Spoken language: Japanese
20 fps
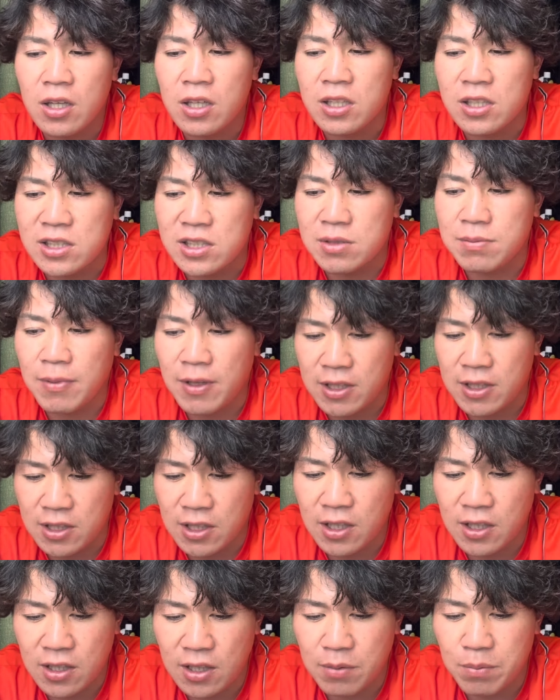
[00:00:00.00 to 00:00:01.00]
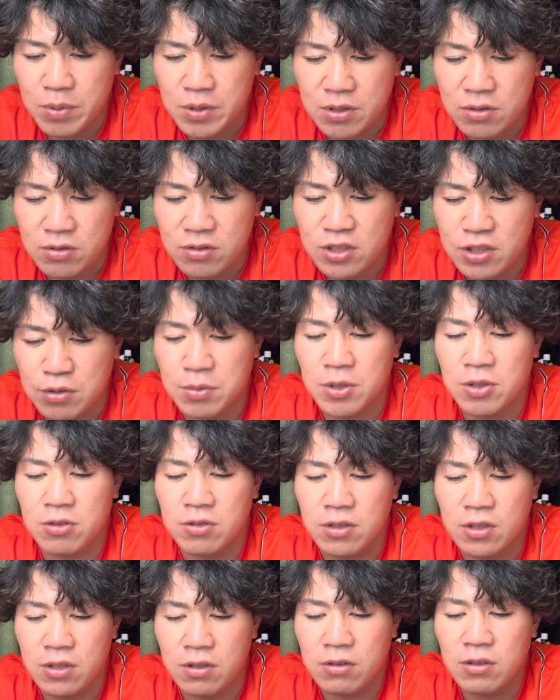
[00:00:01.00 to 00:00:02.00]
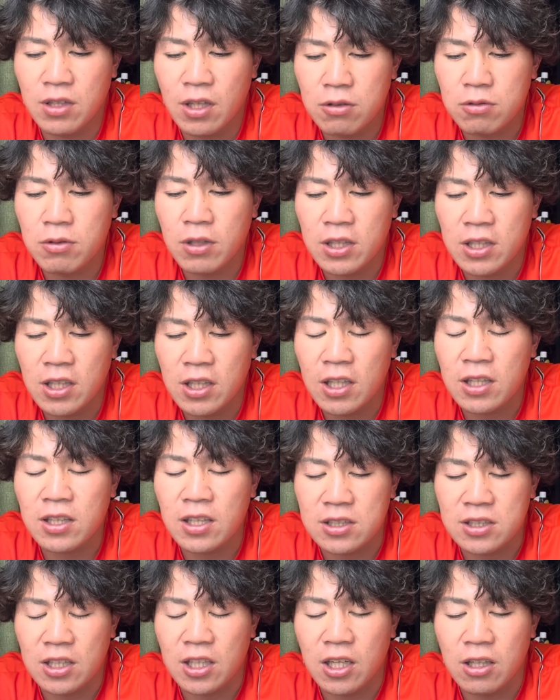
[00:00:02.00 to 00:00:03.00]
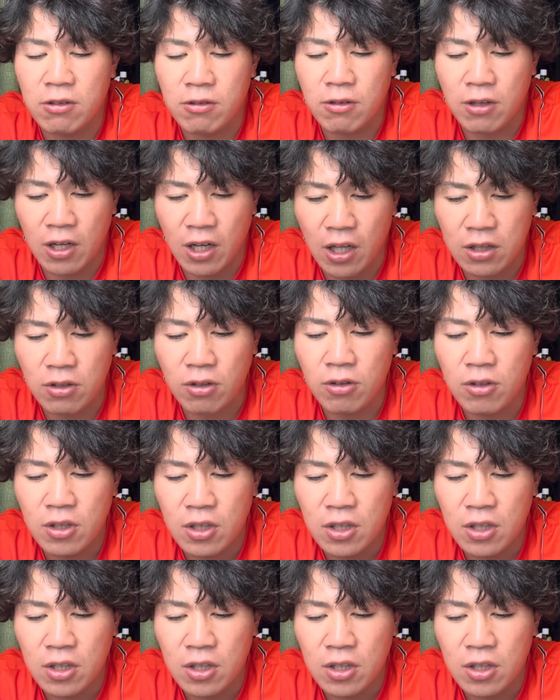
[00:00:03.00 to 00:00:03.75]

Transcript: 1枚ねやっぱその守備力で言ったら上手やったんじゃないのかなと。